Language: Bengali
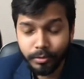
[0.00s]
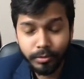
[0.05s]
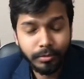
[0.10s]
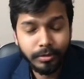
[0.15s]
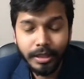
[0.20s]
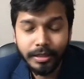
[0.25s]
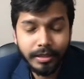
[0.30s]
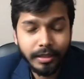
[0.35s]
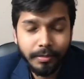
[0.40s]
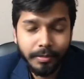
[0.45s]

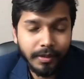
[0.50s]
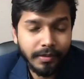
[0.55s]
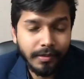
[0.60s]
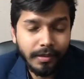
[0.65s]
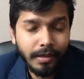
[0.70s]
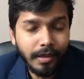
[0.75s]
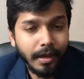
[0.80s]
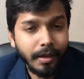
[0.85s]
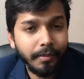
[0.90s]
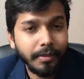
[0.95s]
সাতটা বাজে
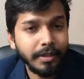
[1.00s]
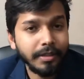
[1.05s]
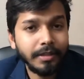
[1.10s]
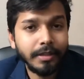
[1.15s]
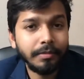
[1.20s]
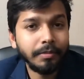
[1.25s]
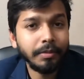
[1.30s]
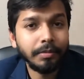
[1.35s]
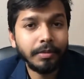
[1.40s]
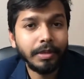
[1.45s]
আমার
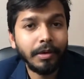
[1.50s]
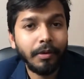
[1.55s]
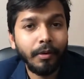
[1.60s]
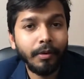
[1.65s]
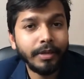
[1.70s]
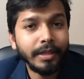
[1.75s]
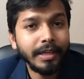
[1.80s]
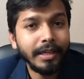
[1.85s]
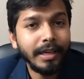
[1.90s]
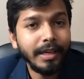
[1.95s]
ইন্টারভিউতে
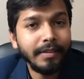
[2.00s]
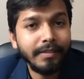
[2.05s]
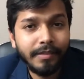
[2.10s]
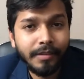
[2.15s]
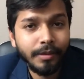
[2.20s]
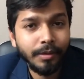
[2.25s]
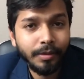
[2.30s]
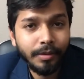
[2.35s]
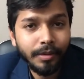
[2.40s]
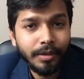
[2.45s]
অনেকেই
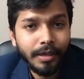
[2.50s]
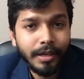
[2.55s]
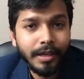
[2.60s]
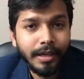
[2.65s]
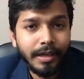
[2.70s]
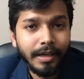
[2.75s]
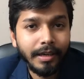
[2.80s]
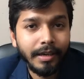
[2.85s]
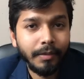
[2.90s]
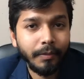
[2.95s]
ছিল
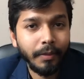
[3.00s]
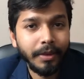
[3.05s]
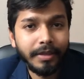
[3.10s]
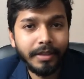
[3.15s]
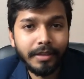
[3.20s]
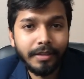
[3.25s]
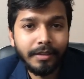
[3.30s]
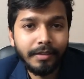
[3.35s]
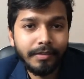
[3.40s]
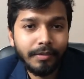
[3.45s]

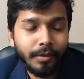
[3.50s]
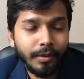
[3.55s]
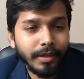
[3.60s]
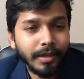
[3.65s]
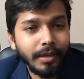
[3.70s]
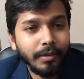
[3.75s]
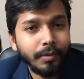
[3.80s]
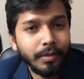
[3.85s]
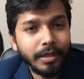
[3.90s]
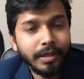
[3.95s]
ওয়েটিং লিস্টে
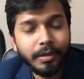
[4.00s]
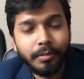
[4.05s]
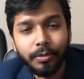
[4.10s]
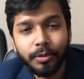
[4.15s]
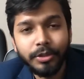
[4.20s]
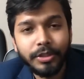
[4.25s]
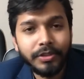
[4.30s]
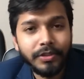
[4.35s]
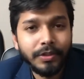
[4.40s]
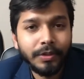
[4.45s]
অনেকে অনেকে
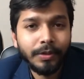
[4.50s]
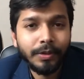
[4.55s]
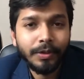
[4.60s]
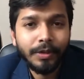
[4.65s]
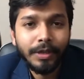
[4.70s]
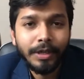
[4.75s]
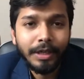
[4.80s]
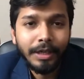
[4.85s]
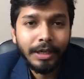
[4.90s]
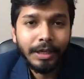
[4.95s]
বসেছিল
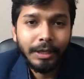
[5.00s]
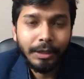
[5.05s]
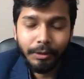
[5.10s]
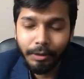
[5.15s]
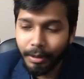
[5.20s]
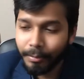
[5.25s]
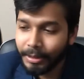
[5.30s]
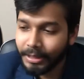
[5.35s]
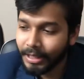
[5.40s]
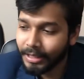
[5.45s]
তো
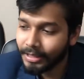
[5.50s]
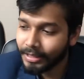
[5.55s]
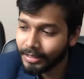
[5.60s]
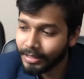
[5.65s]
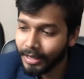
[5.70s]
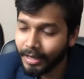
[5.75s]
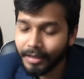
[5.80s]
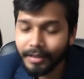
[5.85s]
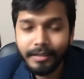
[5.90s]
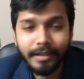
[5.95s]
আমি তাদেরকে
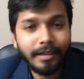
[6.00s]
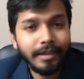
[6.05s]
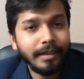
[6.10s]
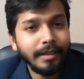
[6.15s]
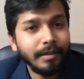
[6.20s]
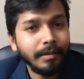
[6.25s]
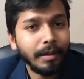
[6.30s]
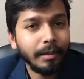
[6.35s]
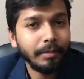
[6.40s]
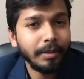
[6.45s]
একাধারে
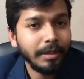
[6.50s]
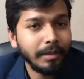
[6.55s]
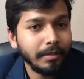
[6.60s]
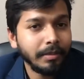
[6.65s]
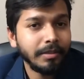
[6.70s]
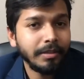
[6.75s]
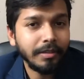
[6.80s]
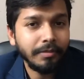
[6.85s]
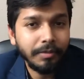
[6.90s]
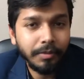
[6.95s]
আমি
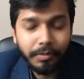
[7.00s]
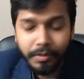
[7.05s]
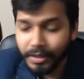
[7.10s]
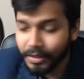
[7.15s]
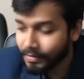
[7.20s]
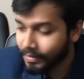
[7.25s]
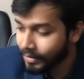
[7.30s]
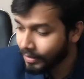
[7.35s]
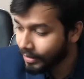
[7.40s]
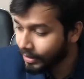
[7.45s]
ইন্টারভিউ
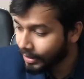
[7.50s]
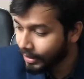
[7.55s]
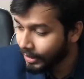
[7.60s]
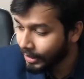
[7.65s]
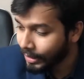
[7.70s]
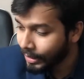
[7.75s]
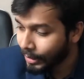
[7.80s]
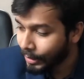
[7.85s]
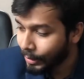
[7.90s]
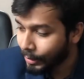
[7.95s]
নিয়েছি
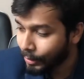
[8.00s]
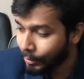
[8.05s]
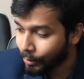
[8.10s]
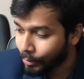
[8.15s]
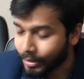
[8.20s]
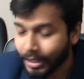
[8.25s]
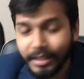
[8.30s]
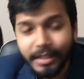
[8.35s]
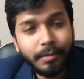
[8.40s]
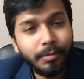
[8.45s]
তো
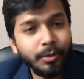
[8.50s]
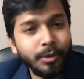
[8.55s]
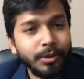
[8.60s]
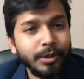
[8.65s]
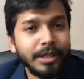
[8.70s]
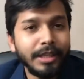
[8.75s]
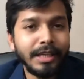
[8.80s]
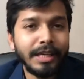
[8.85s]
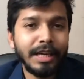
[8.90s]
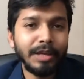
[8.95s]
তাদের মধ্যে
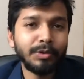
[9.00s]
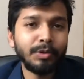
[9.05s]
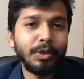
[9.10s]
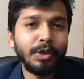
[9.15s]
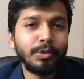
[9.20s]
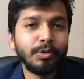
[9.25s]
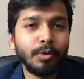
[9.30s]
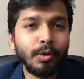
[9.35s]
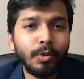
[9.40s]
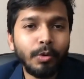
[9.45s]
থেকে আসলে
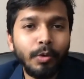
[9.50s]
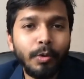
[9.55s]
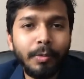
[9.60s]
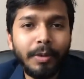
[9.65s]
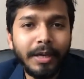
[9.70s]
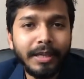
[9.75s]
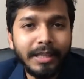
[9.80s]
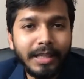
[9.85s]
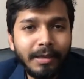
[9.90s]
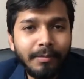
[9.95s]
যোগ্য
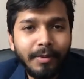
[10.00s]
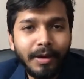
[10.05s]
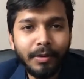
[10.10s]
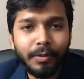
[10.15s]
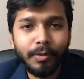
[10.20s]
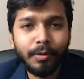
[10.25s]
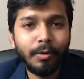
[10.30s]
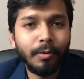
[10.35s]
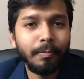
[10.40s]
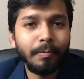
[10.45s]
ব্যক্তি বা
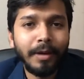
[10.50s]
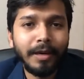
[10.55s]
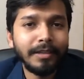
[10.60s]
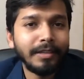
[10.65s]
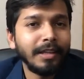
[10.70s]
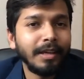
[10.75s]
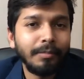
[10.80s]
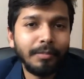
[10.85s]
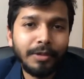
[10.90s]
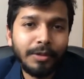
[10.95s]
ওরকম
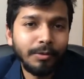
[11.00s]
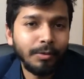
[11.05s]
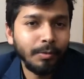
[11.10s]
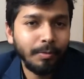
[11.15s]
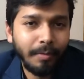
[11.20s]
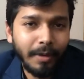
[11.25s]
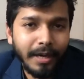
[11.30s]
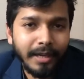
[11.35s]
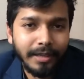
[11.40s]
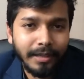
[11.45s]
প্রার্থী আমি কিন্তু
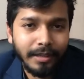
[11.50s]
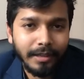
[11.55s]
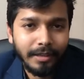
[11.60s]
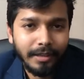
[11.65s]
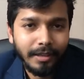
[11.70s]
পাইনি